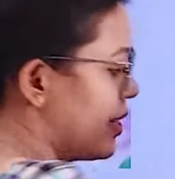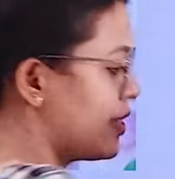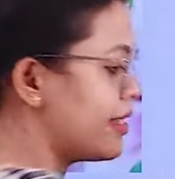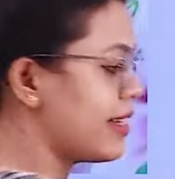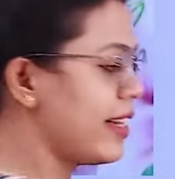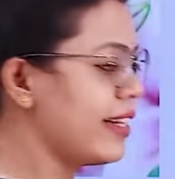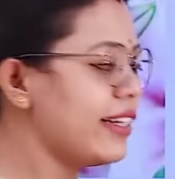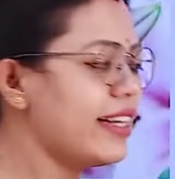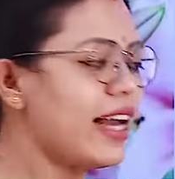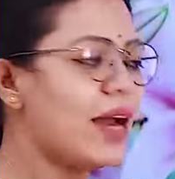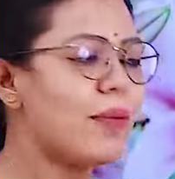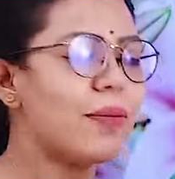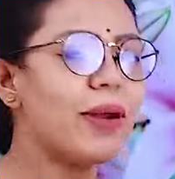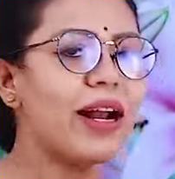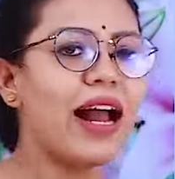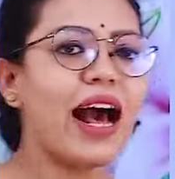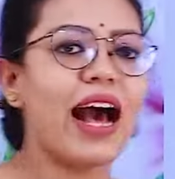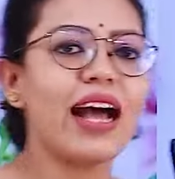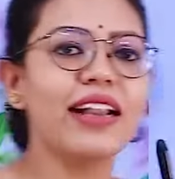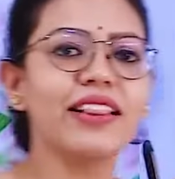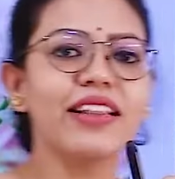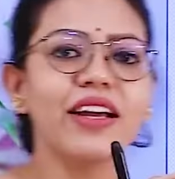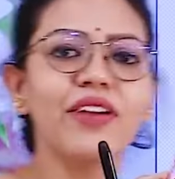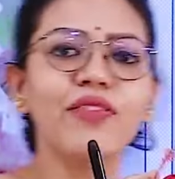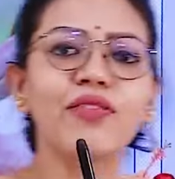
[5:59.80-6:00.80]
যেটি আমার
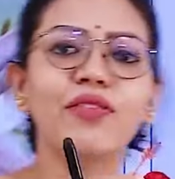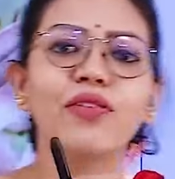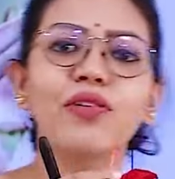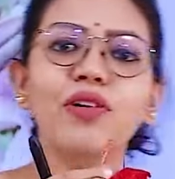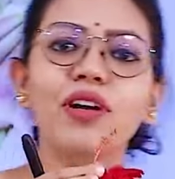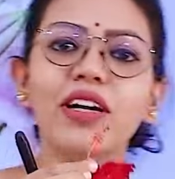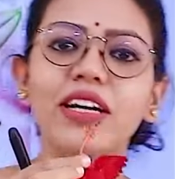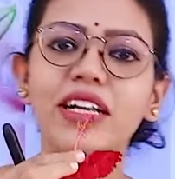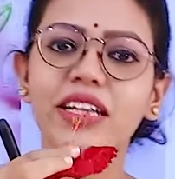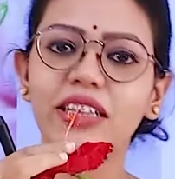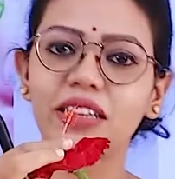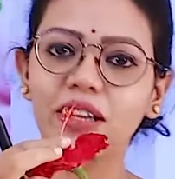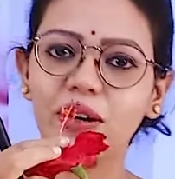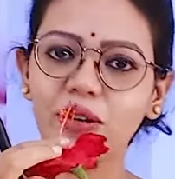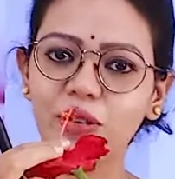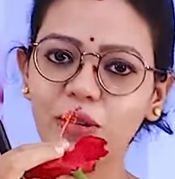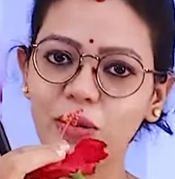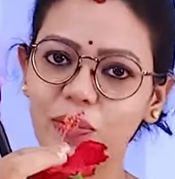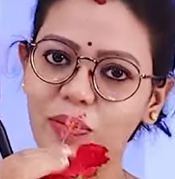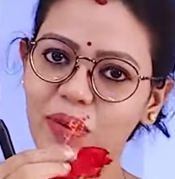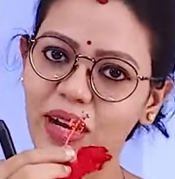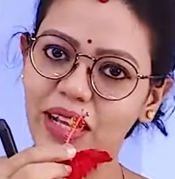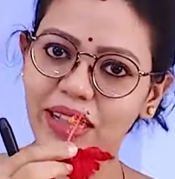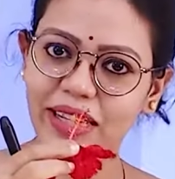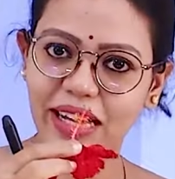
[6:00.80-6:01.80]
হাতের ফুলটিতেও
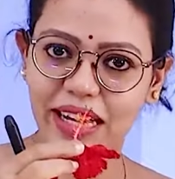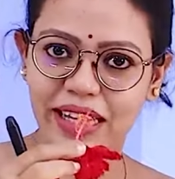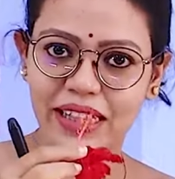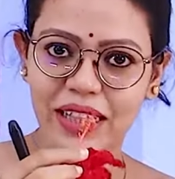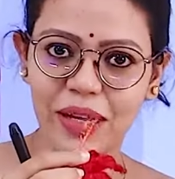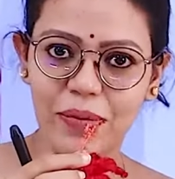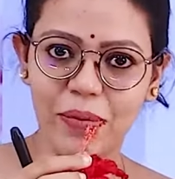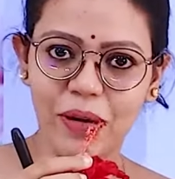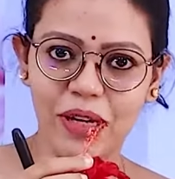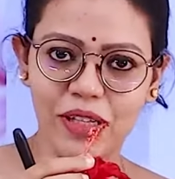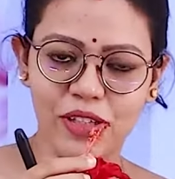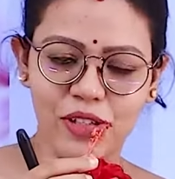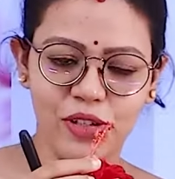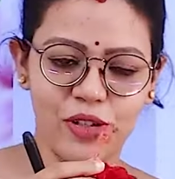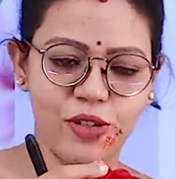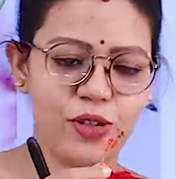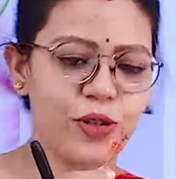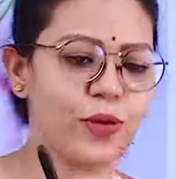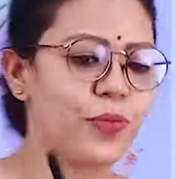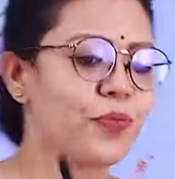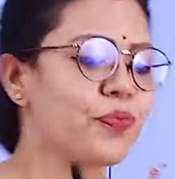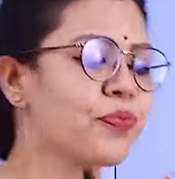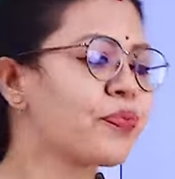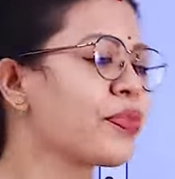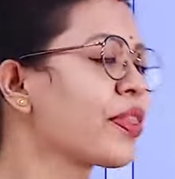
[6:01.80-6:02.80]
তোমরা দেখতে পাচ্ছ
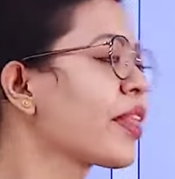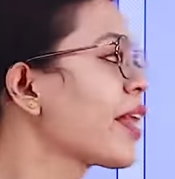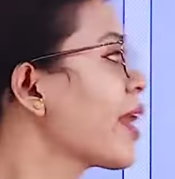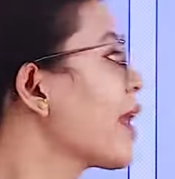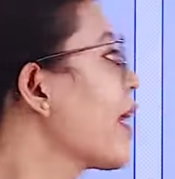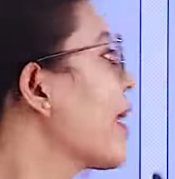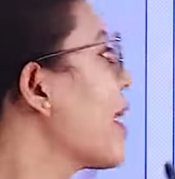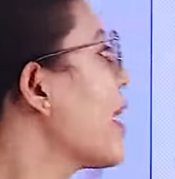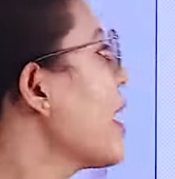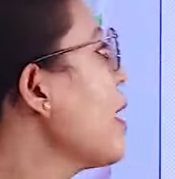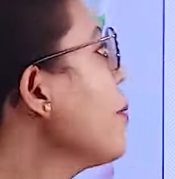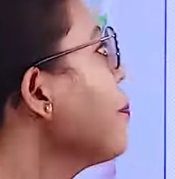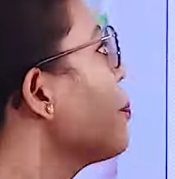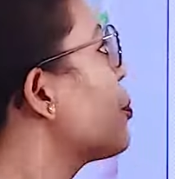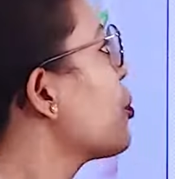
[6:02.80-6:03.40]
এই